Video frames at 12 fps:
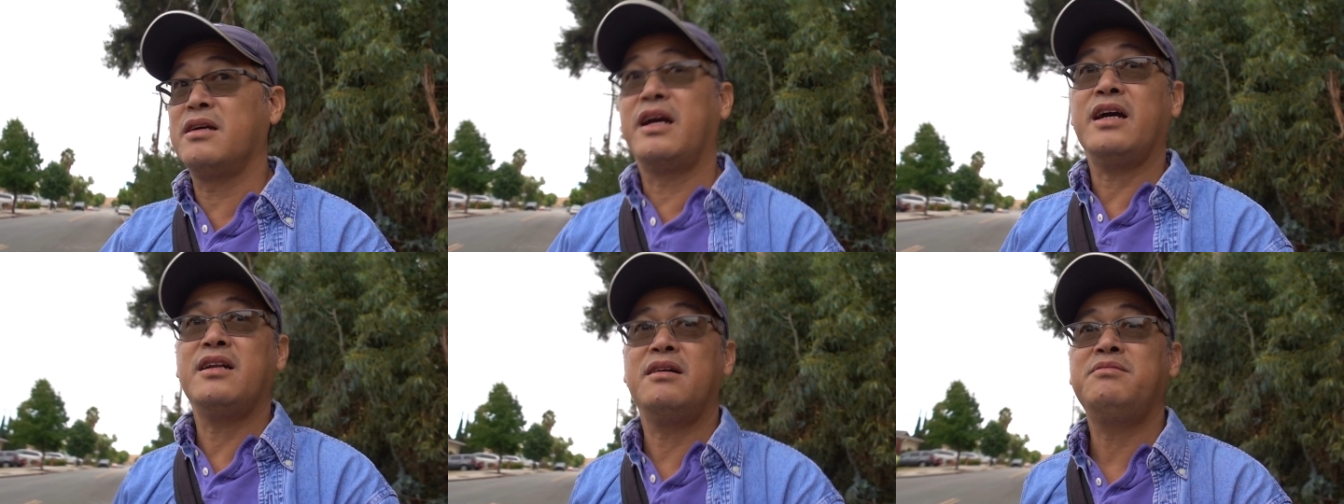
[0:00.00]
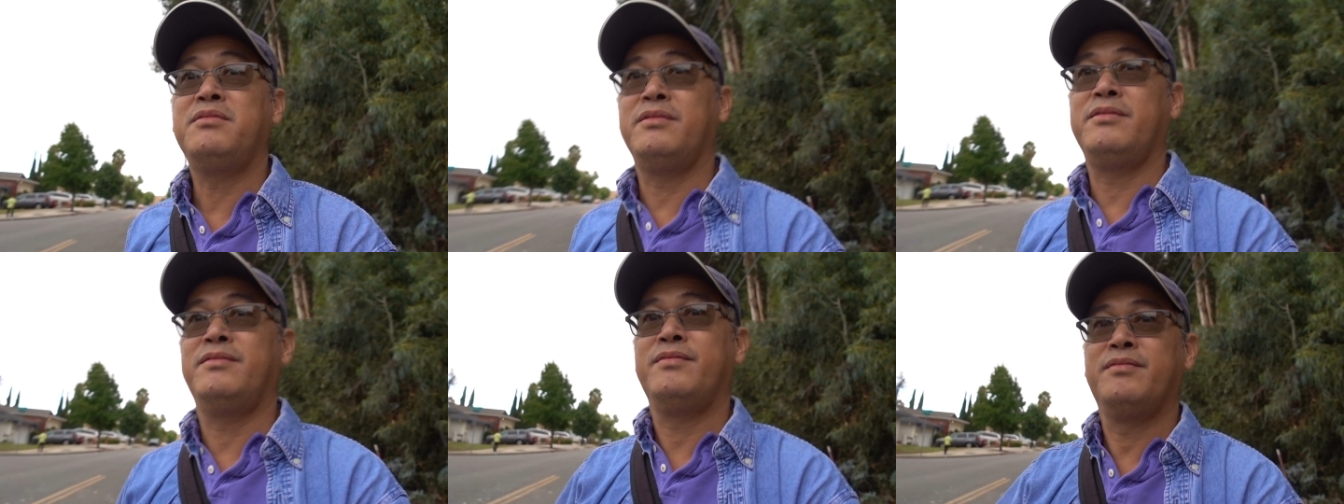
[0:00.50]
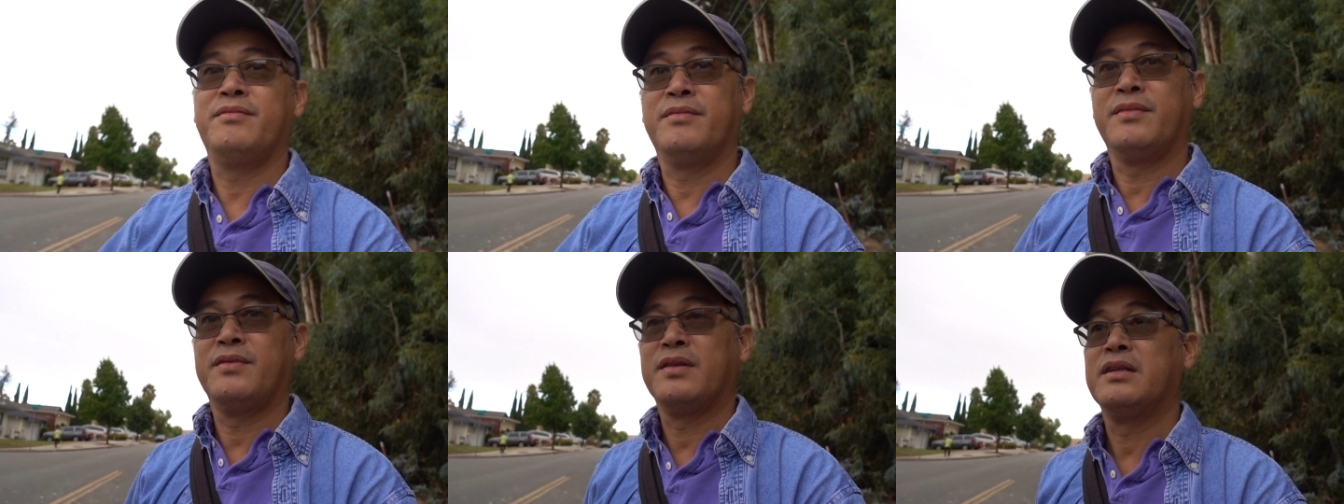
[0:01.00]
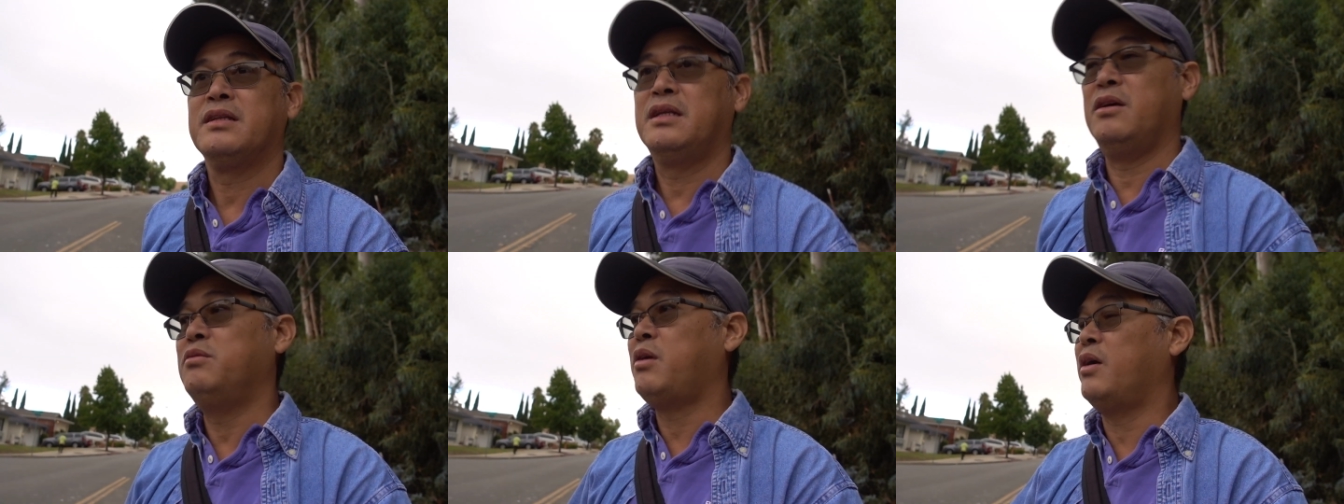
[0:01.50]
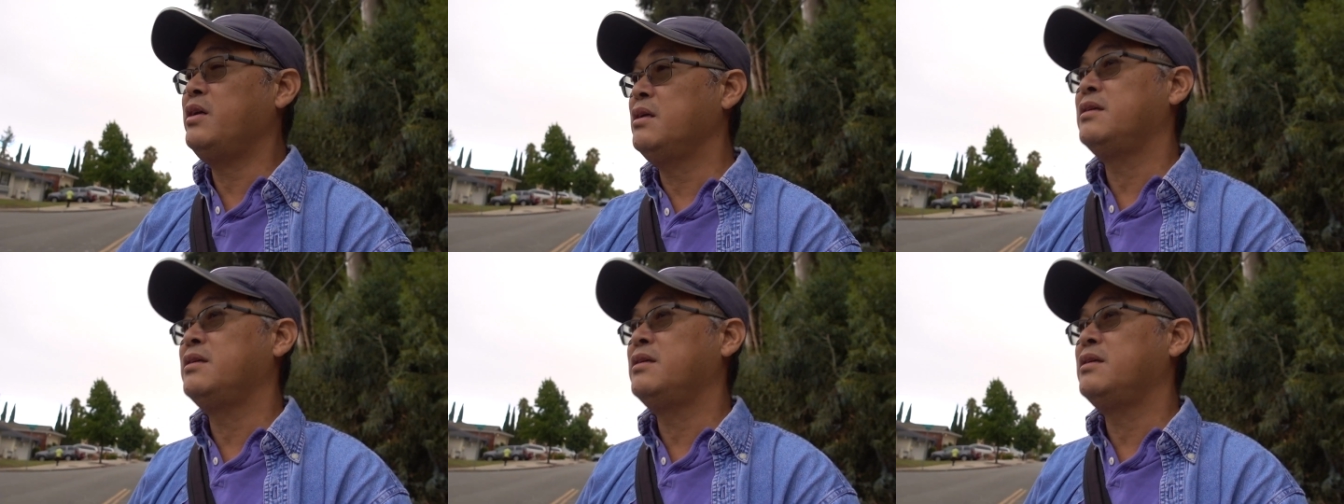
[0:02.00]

nó gắt lắm, chịu không nổi.